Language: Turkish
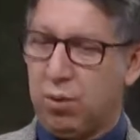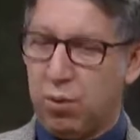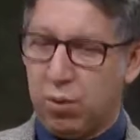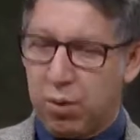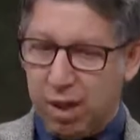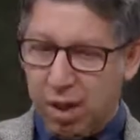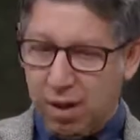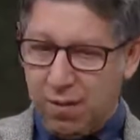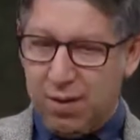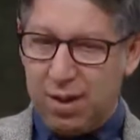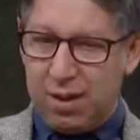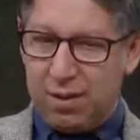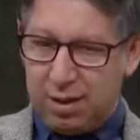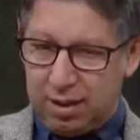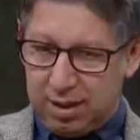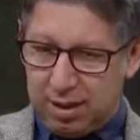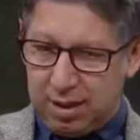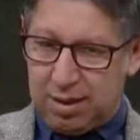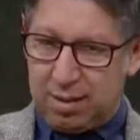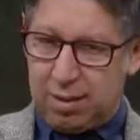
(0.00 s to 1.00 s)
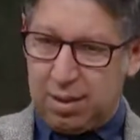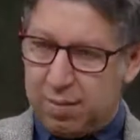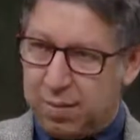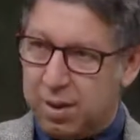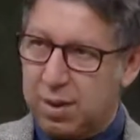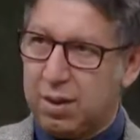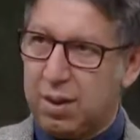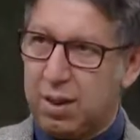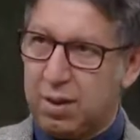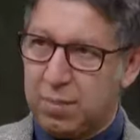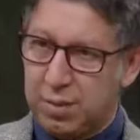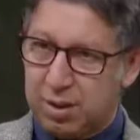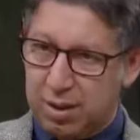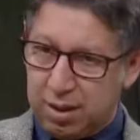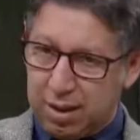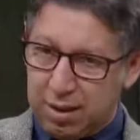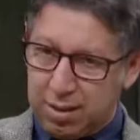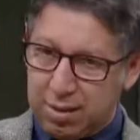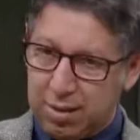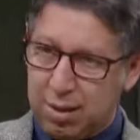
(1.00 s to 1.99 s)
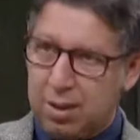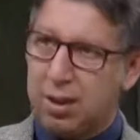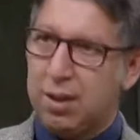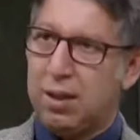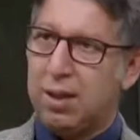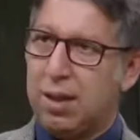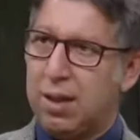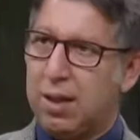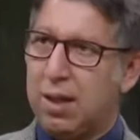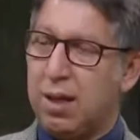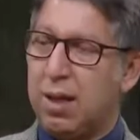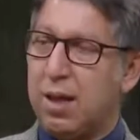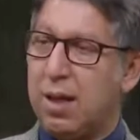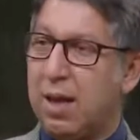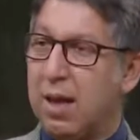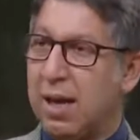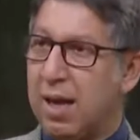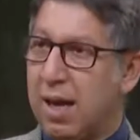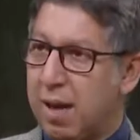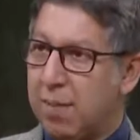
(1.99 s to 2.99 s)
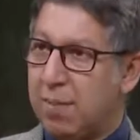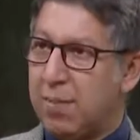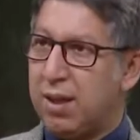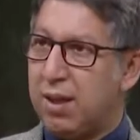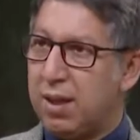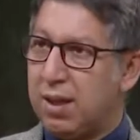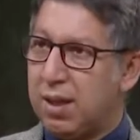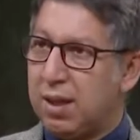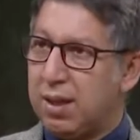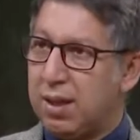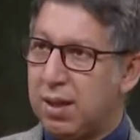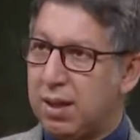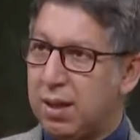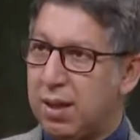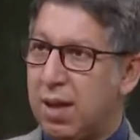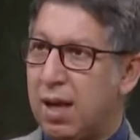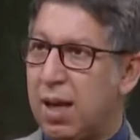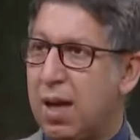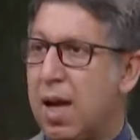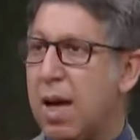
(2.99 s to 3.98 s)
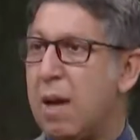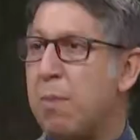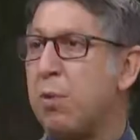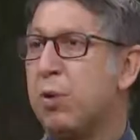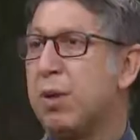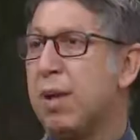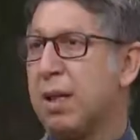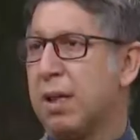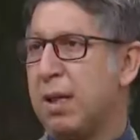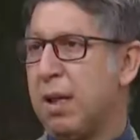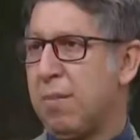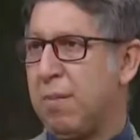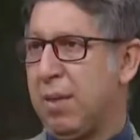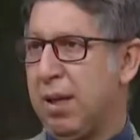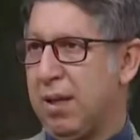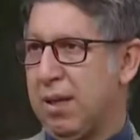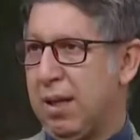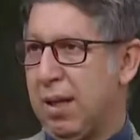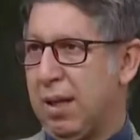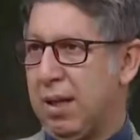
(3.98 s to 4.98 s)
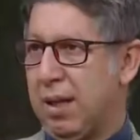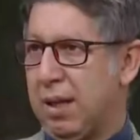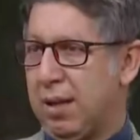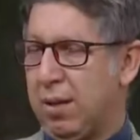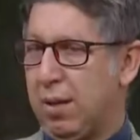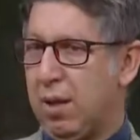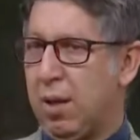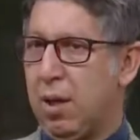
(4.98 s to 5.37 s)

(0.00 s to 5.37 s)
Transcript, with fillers: Oraya verdikleri zaman dilimindeki zihinleri hem dinlenir hem odaklanmayı sağlar.